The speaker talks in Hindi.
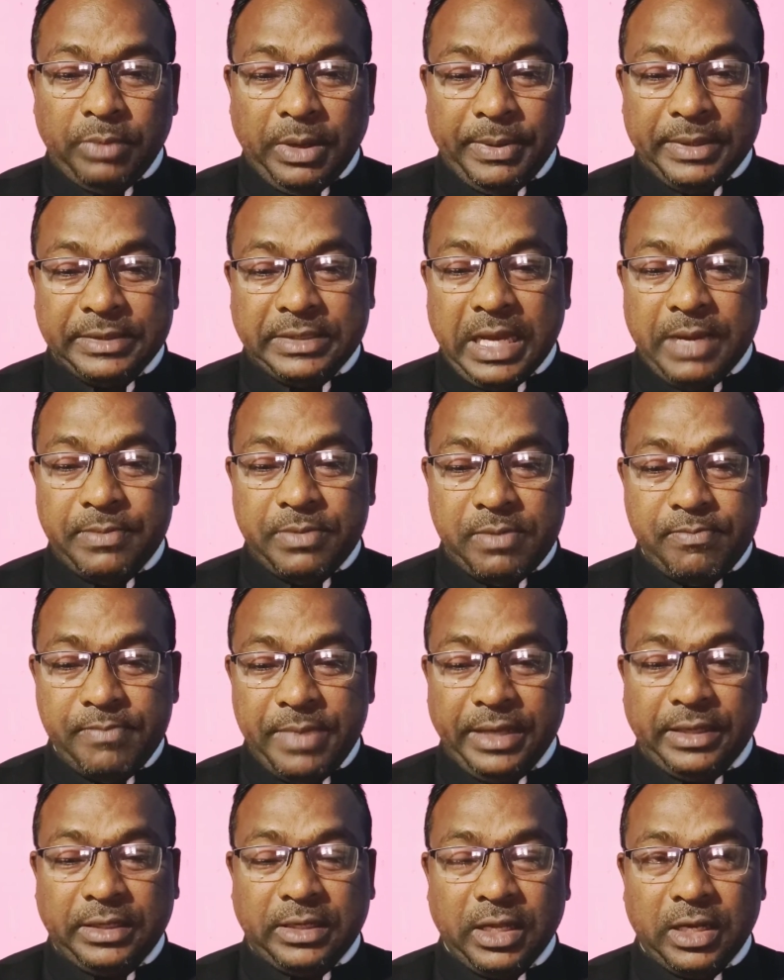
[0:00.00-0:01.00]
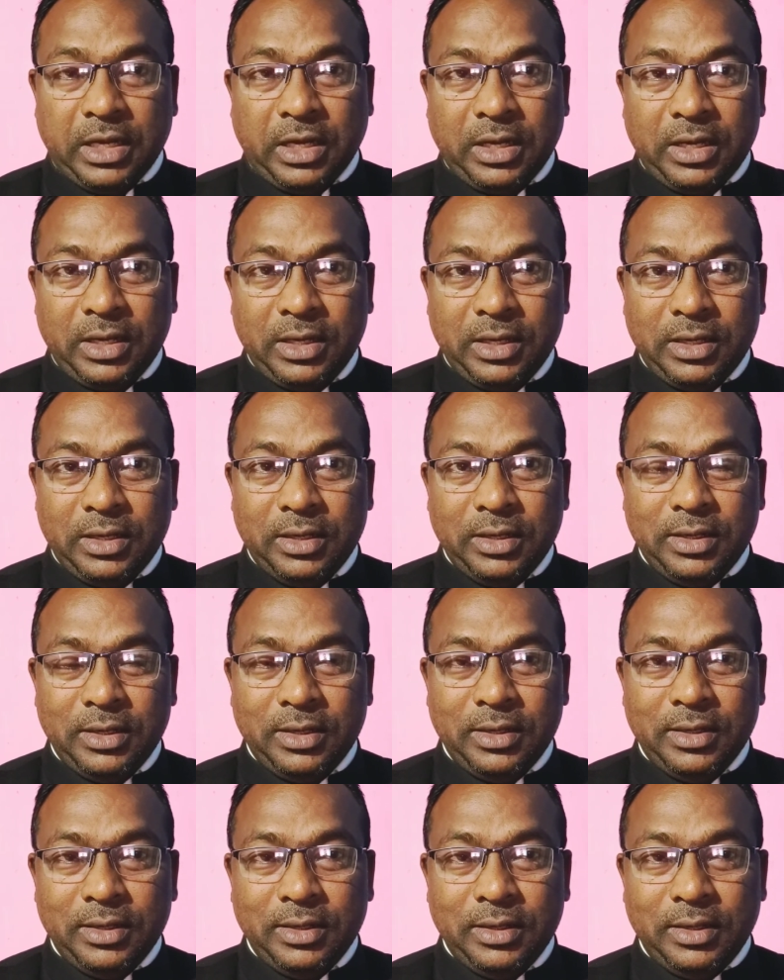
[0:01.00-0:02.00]
बाबा साहेब अम्बेडकर
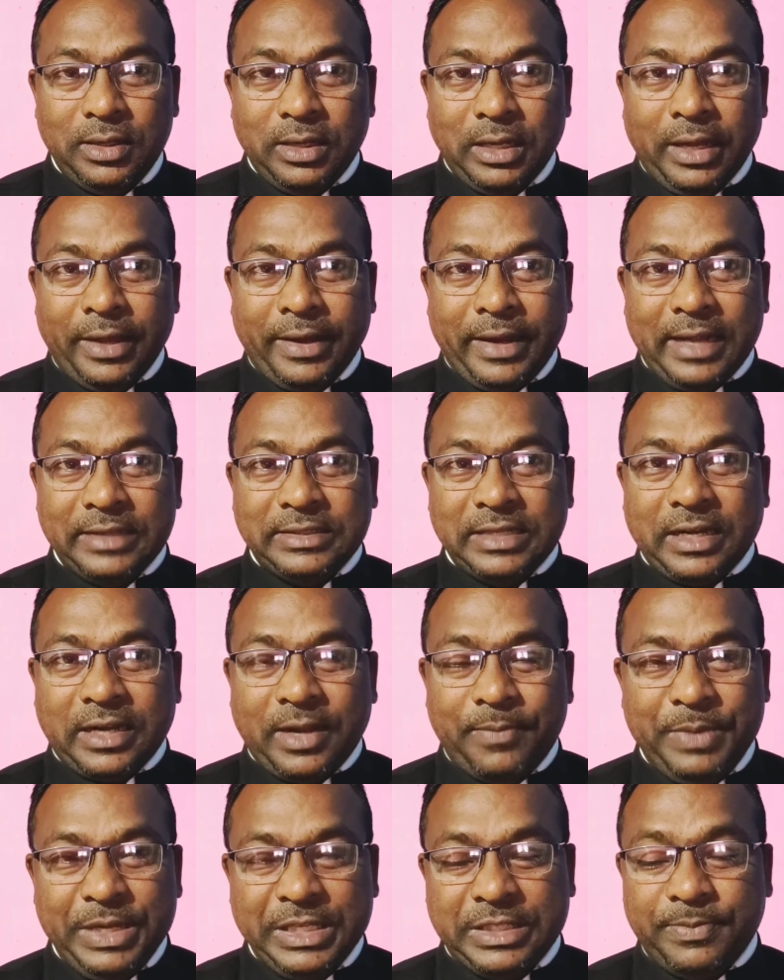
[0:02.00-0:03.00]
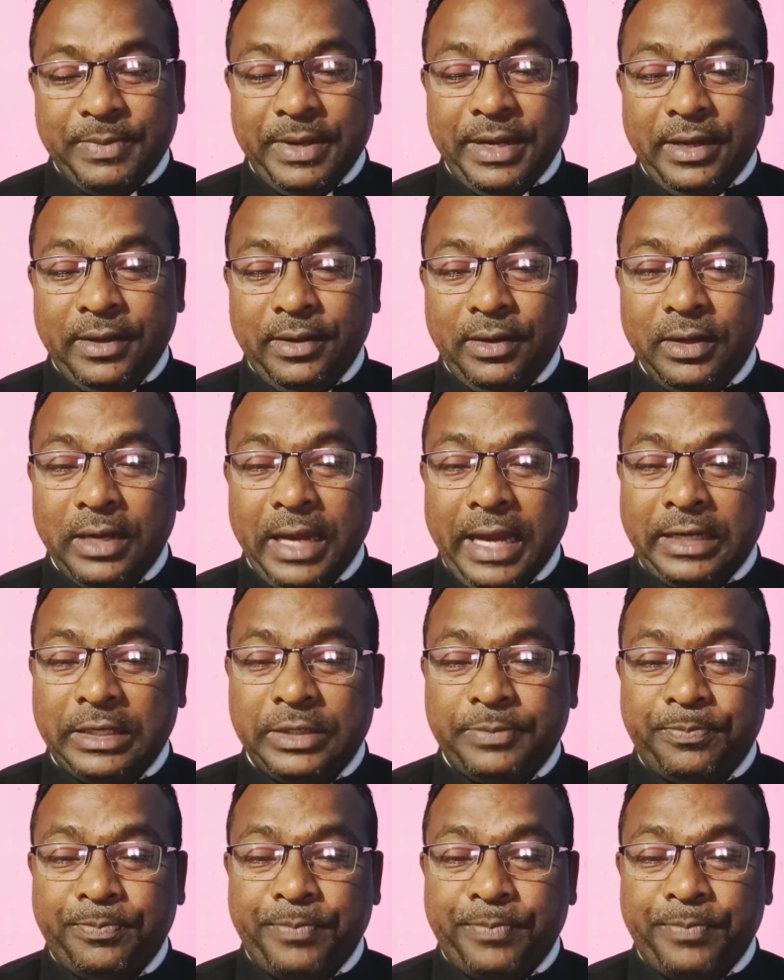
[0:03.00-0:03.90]
और राजा का बीच में एक